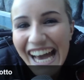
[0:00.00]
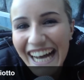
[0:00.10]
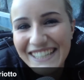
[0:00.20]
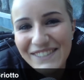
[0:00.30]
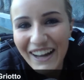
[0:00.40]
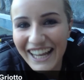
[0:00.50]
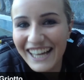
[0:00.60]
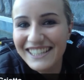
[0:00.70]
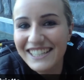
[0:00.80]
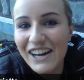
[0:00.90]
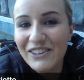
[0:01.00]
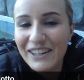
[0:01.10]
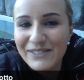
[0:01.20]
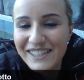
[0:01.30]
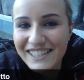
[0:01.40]
Also mein erster
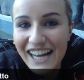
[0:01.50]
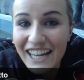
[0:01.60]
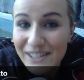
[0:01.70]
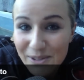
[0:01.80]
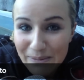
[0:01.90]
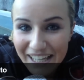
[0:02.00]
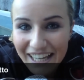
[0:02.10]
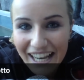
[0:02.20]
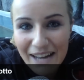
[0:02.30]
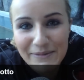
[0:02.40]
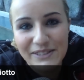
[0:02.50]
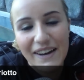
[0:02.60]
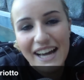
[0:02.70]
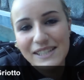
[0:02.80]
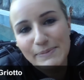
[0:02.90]
Tauchgang, muss ich sagen, hat super geklappt. Ich
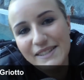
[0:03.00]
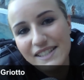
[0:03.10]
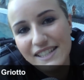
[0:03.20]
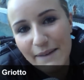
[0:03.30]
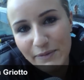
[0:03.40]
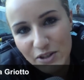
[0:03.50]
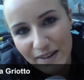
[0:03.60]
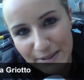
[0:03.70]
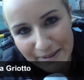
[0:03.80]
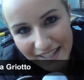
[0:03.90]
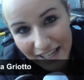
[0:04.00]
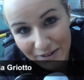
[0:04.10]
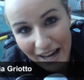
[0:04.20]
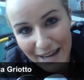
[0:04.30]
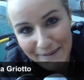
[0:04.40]
war erst ein bisschen skeptisch, weil ich bisher halt
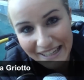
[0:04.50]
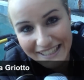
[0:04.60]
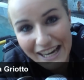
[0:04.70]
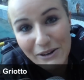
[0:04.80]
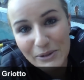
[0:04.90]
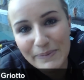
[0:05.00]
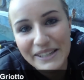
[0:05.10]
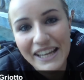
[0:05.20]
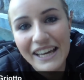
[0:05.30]
nur einmal getaucht bin.